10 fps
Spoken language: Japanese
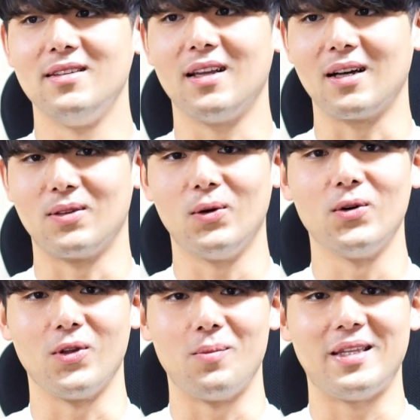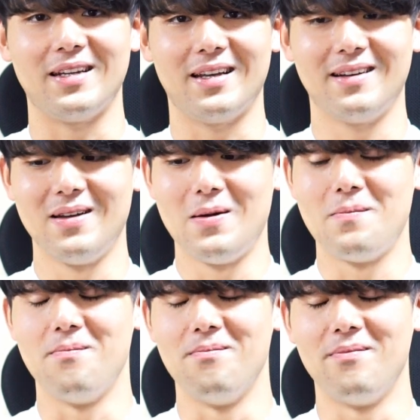なんかどうのみたいな
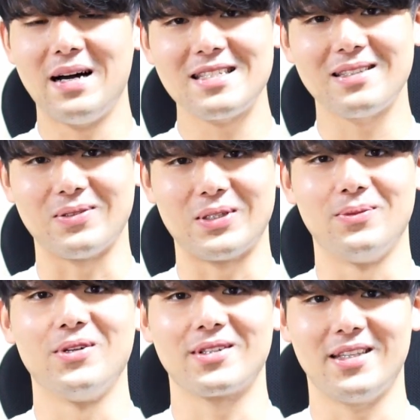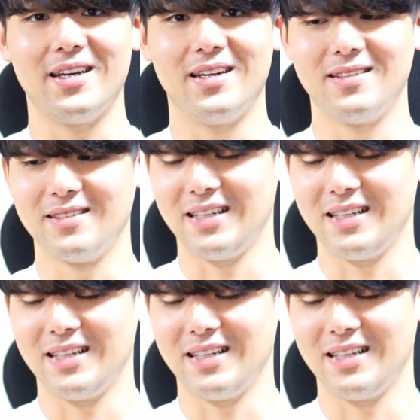マジどうでもよくて、